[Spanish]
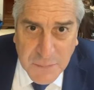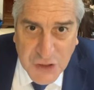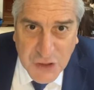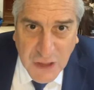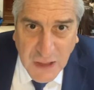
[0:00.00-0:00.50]

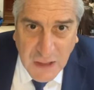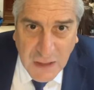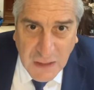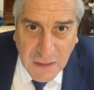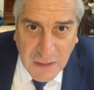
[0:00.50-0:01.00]

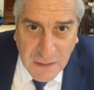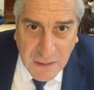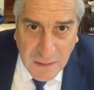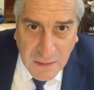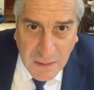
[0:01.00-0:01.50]
Michelle
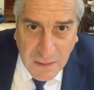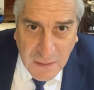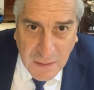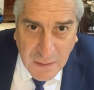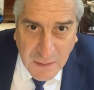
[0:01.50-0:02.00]

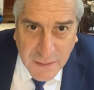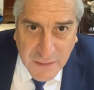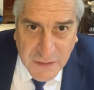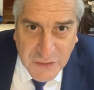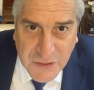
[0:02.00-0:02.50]

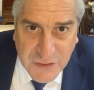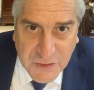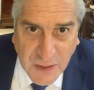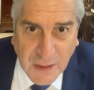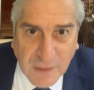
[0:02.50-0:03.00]
y
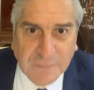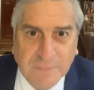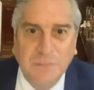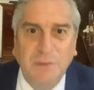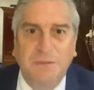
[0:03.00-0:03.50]
Giselle.
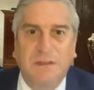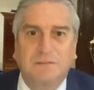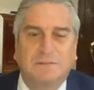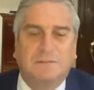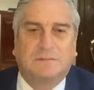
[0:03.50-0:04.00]
Muy bien.